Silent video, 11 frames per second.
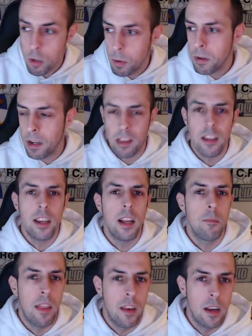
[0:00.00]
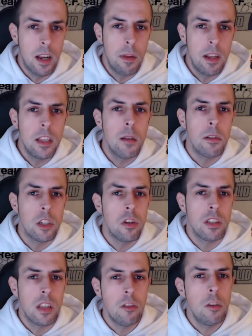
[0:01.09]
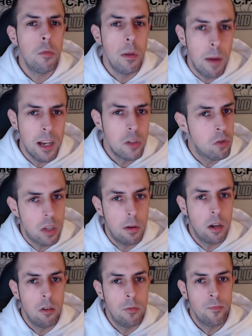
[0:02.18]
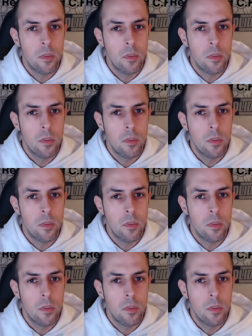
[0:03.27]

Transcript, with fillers: Yo vuelvo a decir que el Madrid, Real Madrid Televisión está haciendo muy mal su trabajo.